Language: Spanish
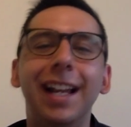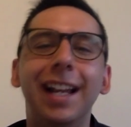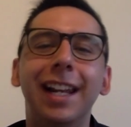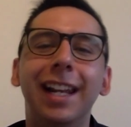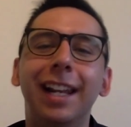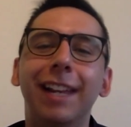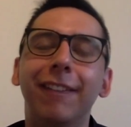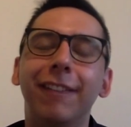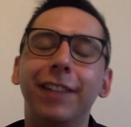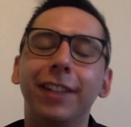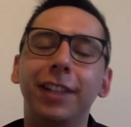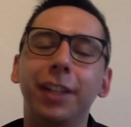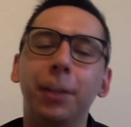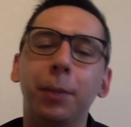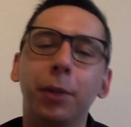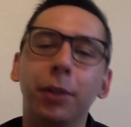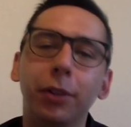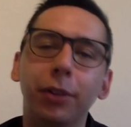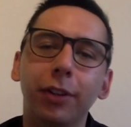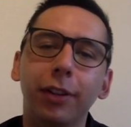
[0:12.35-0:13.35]
las
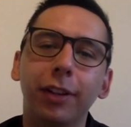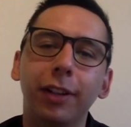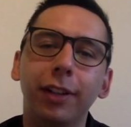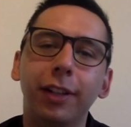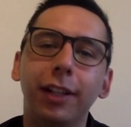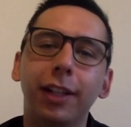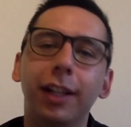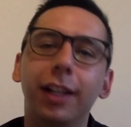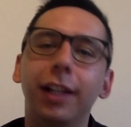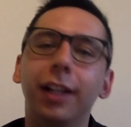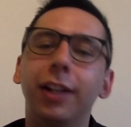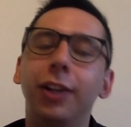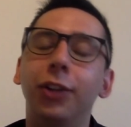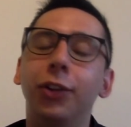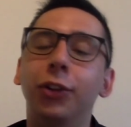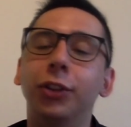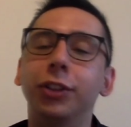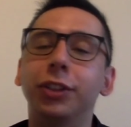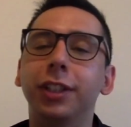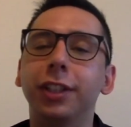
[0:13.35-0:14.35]
24 horas del día,
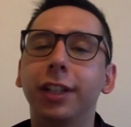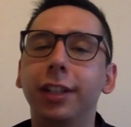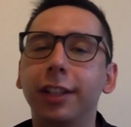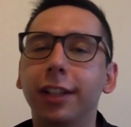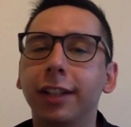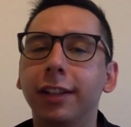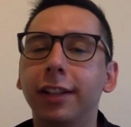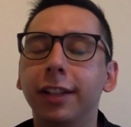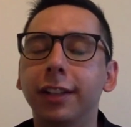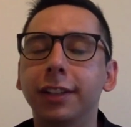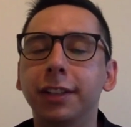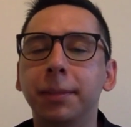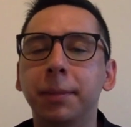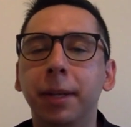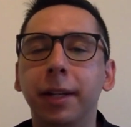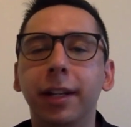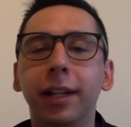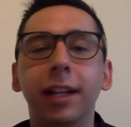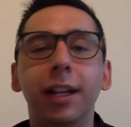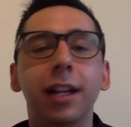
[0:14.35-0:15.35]
los 7 días de la
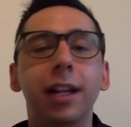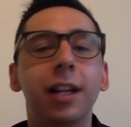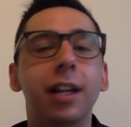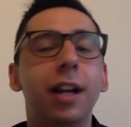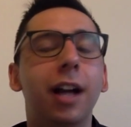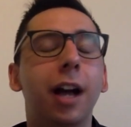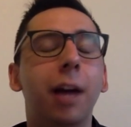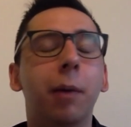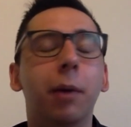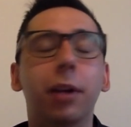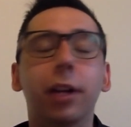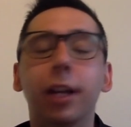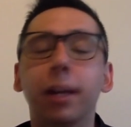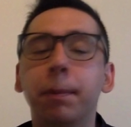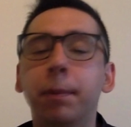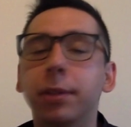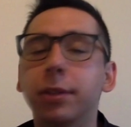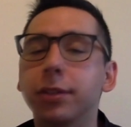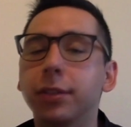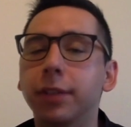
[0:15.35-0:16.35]
semana, a cualquier
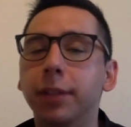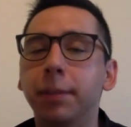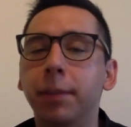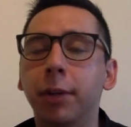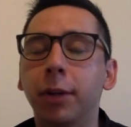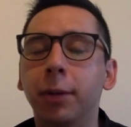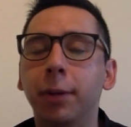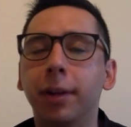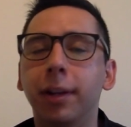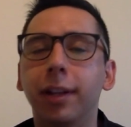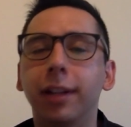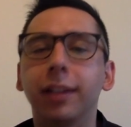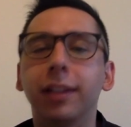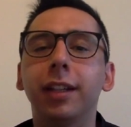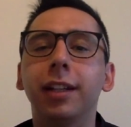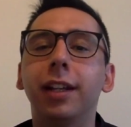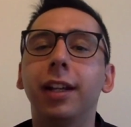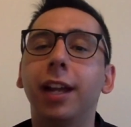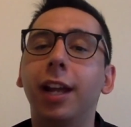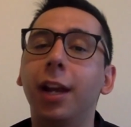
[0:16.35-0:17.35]
persona
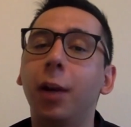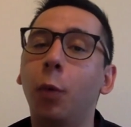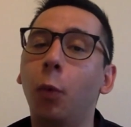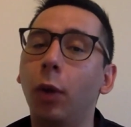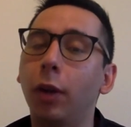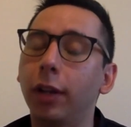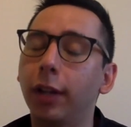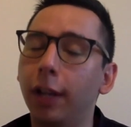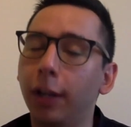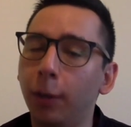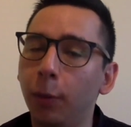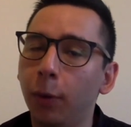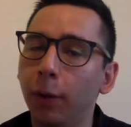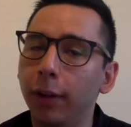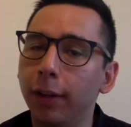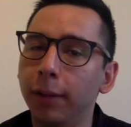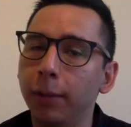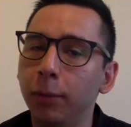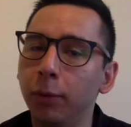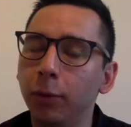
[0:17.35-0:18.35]
hispanoparlante en cualquier
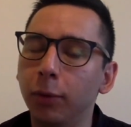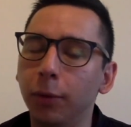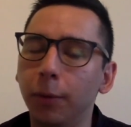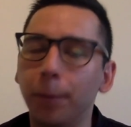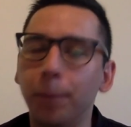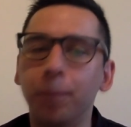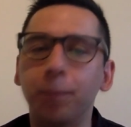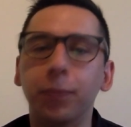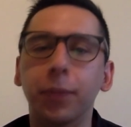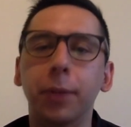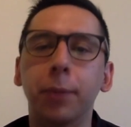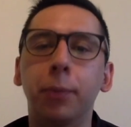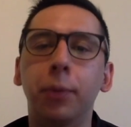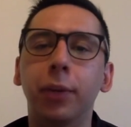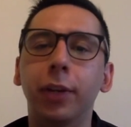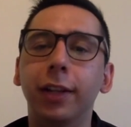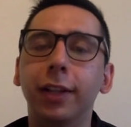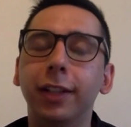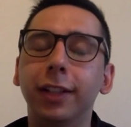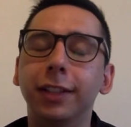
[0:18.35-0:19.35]
lugar del mundo.
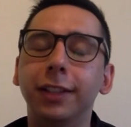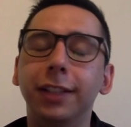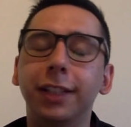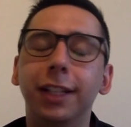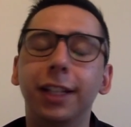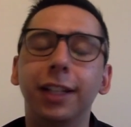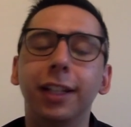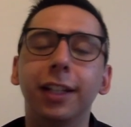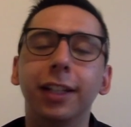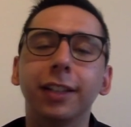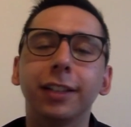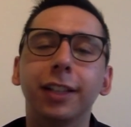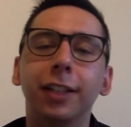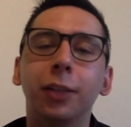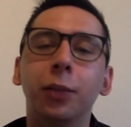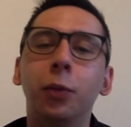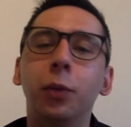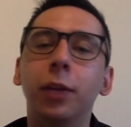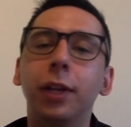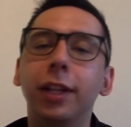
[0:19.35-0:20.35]
Por ende, si es que tienes
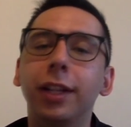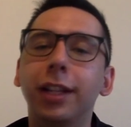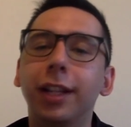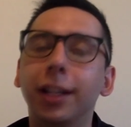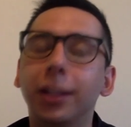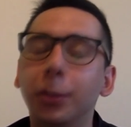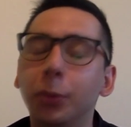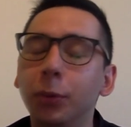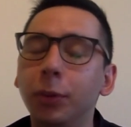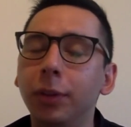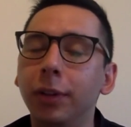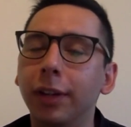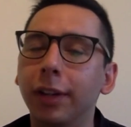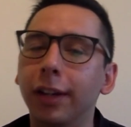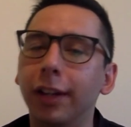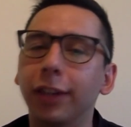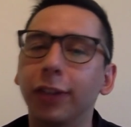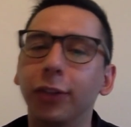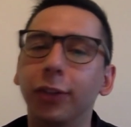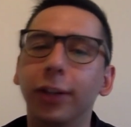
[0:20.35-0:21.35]
alguna inquietud
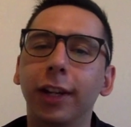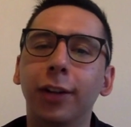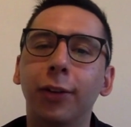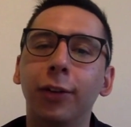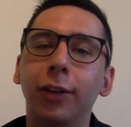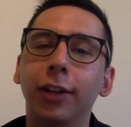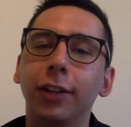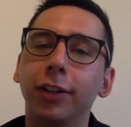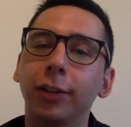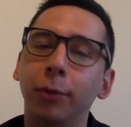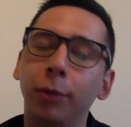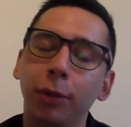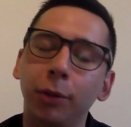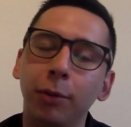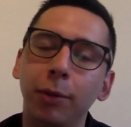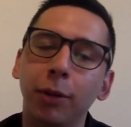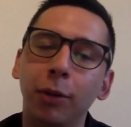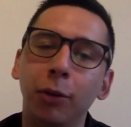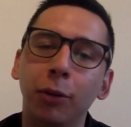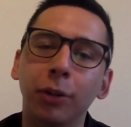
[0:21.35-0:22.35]
relacionada con la salud de
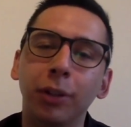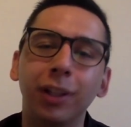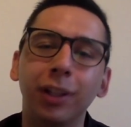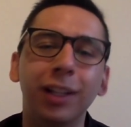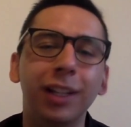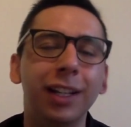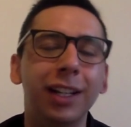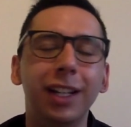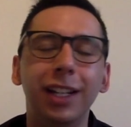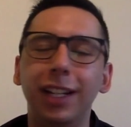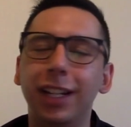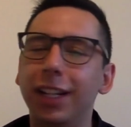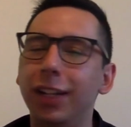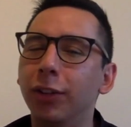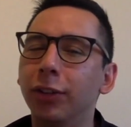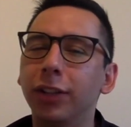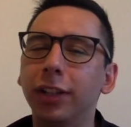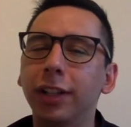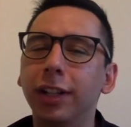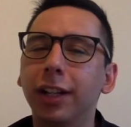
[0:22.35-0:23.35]
tu mascota y
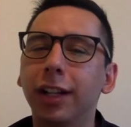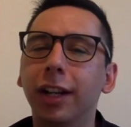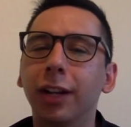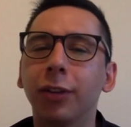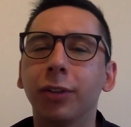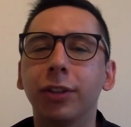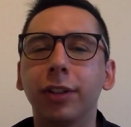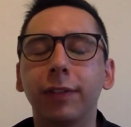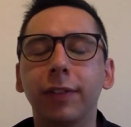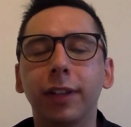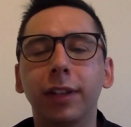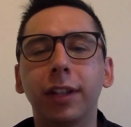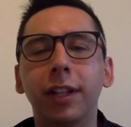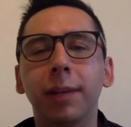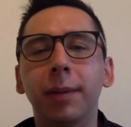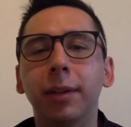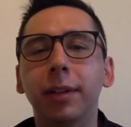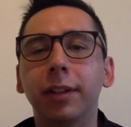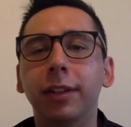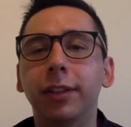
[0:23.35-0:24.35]
no tienes claro si
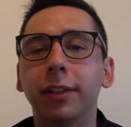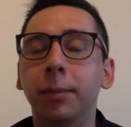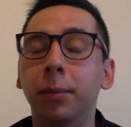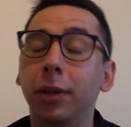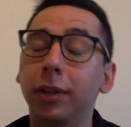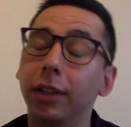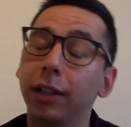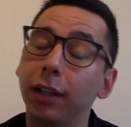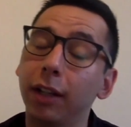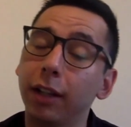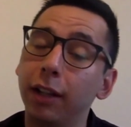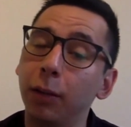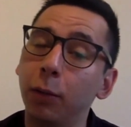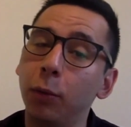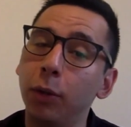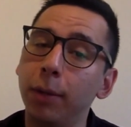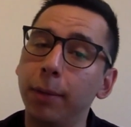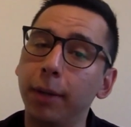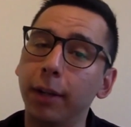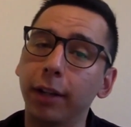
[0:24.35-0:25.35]
efectivamente se puede tratar de
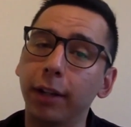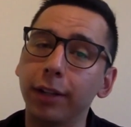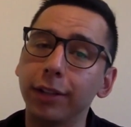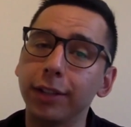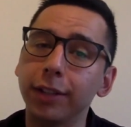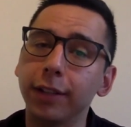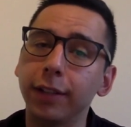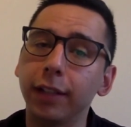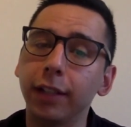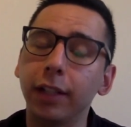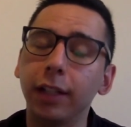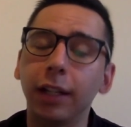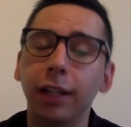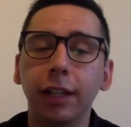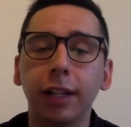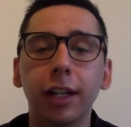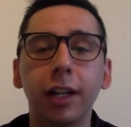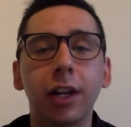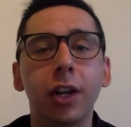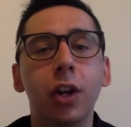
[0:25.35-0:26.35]
alguna emergencia
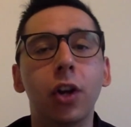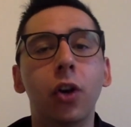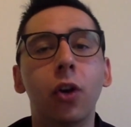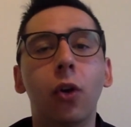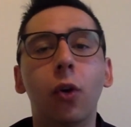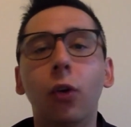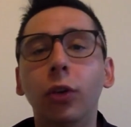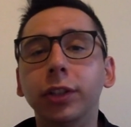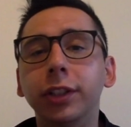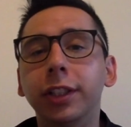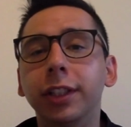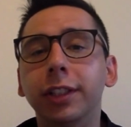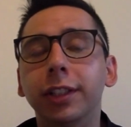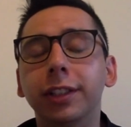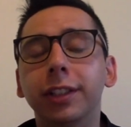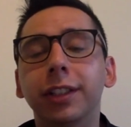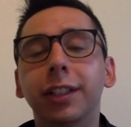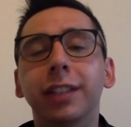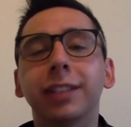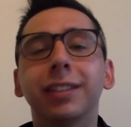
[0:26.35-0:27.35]
veterinaria, o si
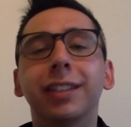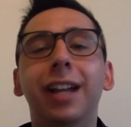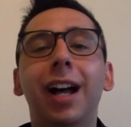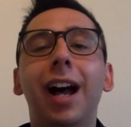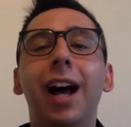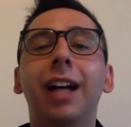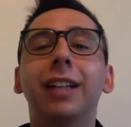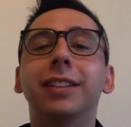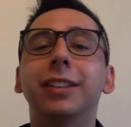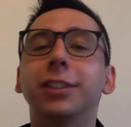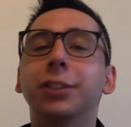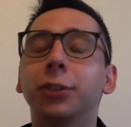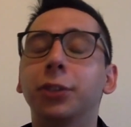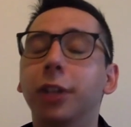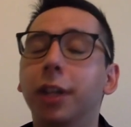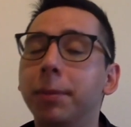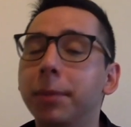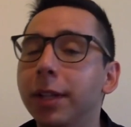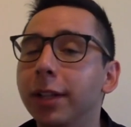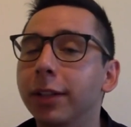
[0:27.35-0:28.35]
necesitas
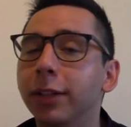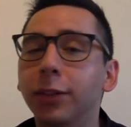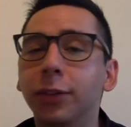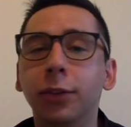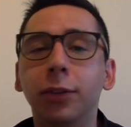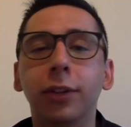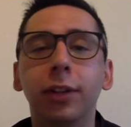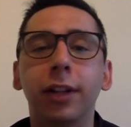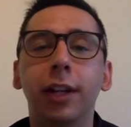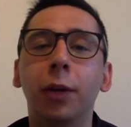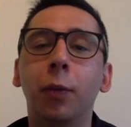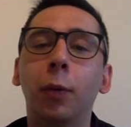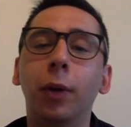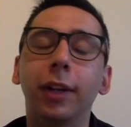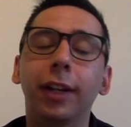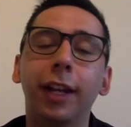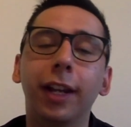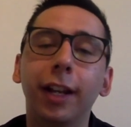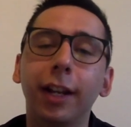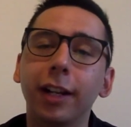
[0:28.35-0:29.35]
asesoramiento en
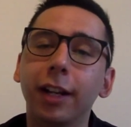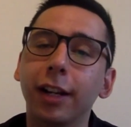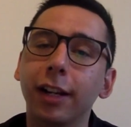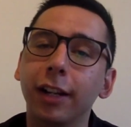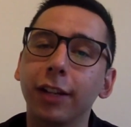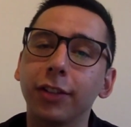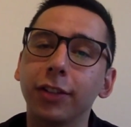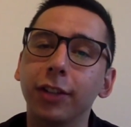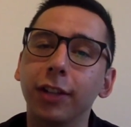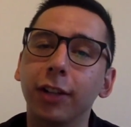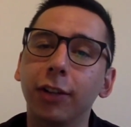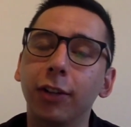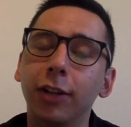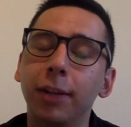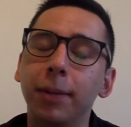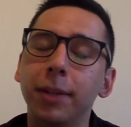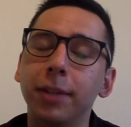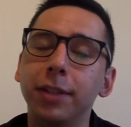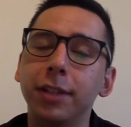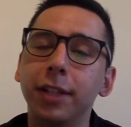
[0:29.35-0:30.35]
cualquier área relacionada con
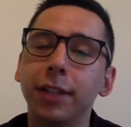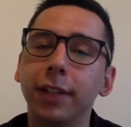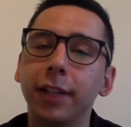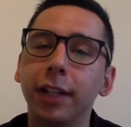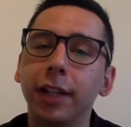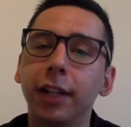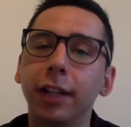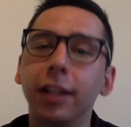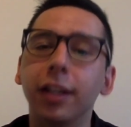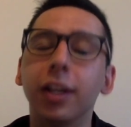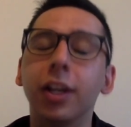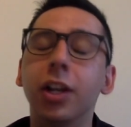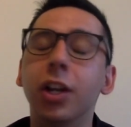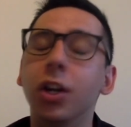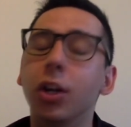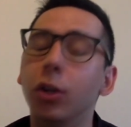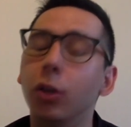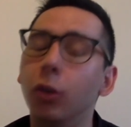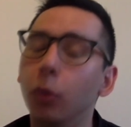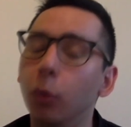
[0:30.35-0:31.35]
la medicina veterinaria,
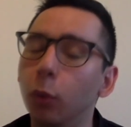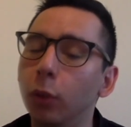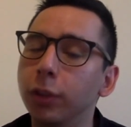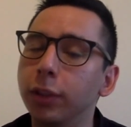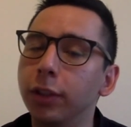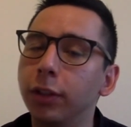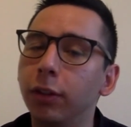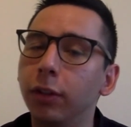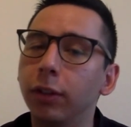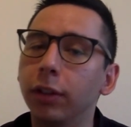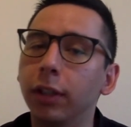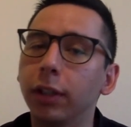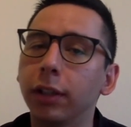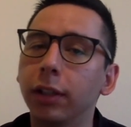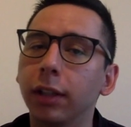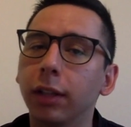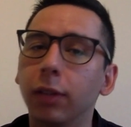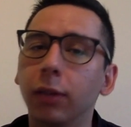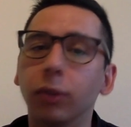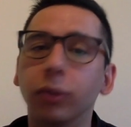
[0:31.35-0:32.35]
no dudes en
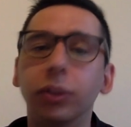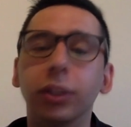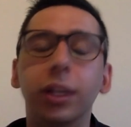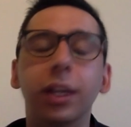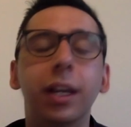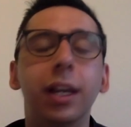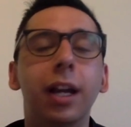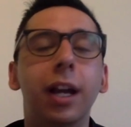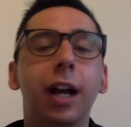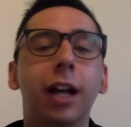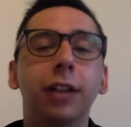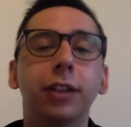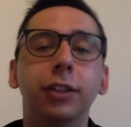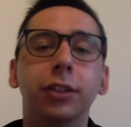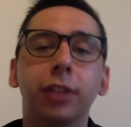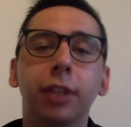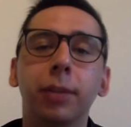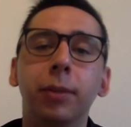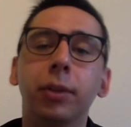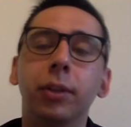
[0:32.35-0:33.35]
contactarnos.
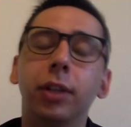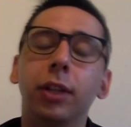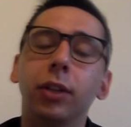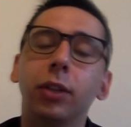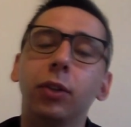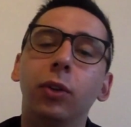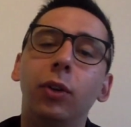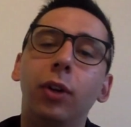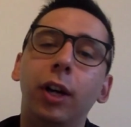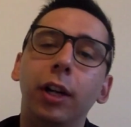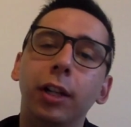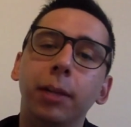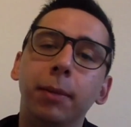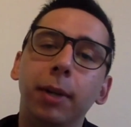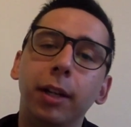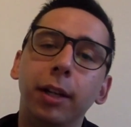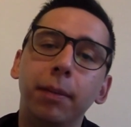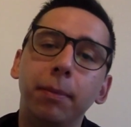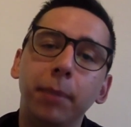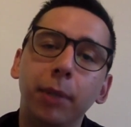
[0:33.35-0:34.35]
Asesoramos tanto
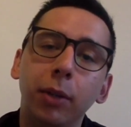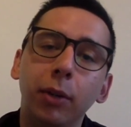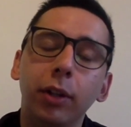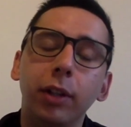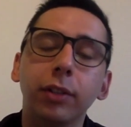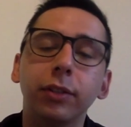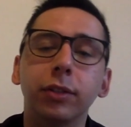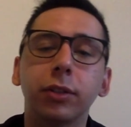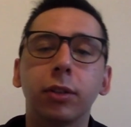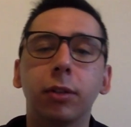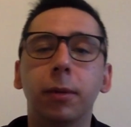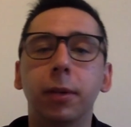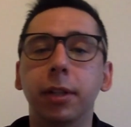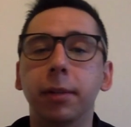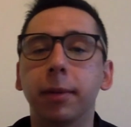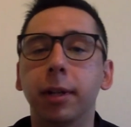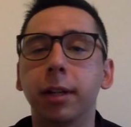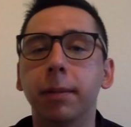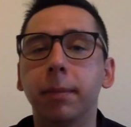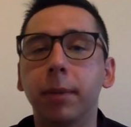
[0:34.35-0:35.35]
animales menores como
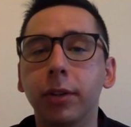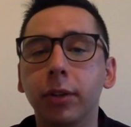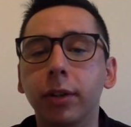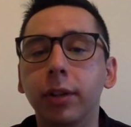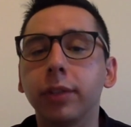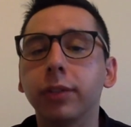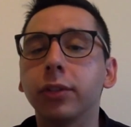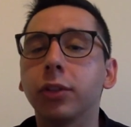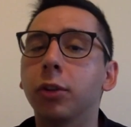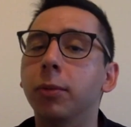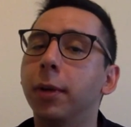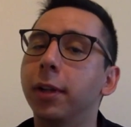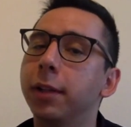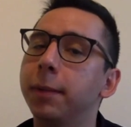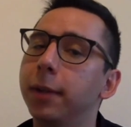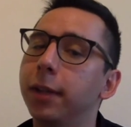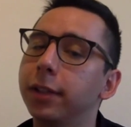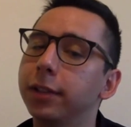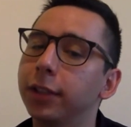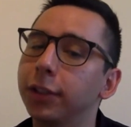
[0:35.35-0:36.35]
animales mayores como
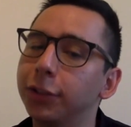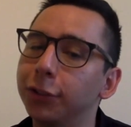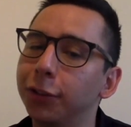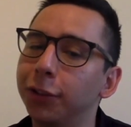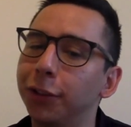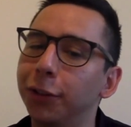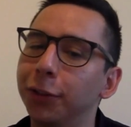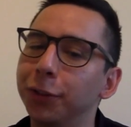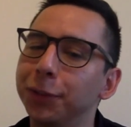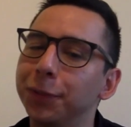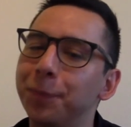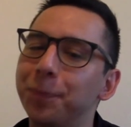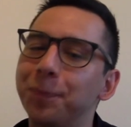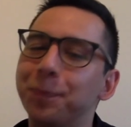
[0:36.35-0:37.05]
animales exóticos.